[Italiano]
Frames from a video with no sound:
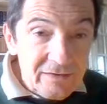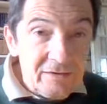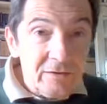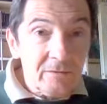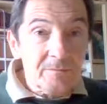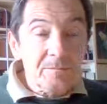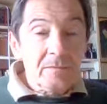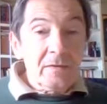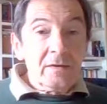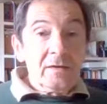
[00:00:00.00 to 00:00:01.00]
di Dio.
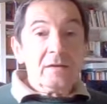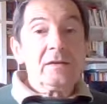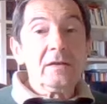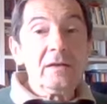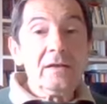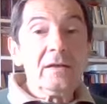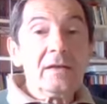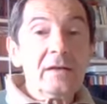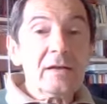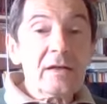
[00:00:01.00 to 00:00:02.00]

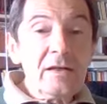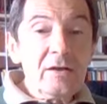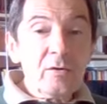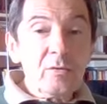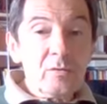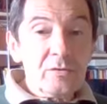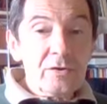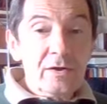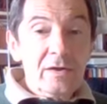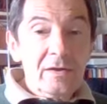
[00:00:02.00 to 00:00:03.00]
Il
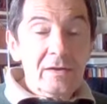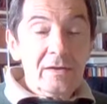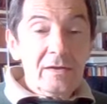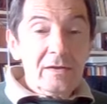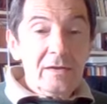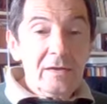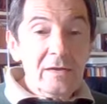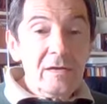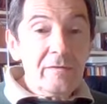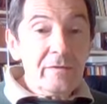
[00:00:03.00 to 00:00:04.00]
riconoscere
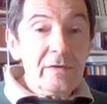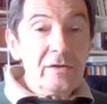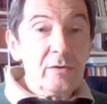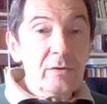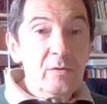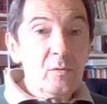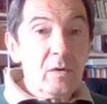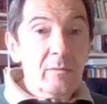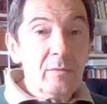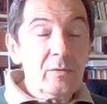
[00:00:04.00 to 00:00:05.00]
il figlio
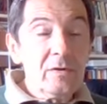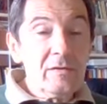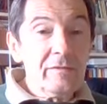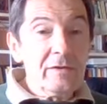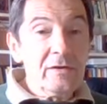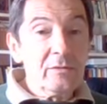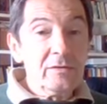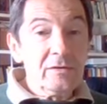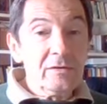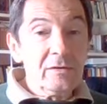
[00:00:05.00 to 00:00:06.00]
dell'uomo, il figlio
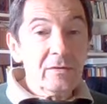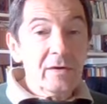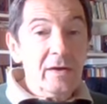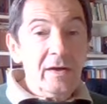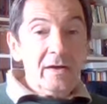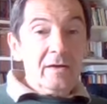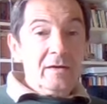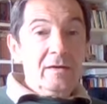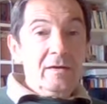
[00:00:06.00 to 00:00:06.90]
di Dio. È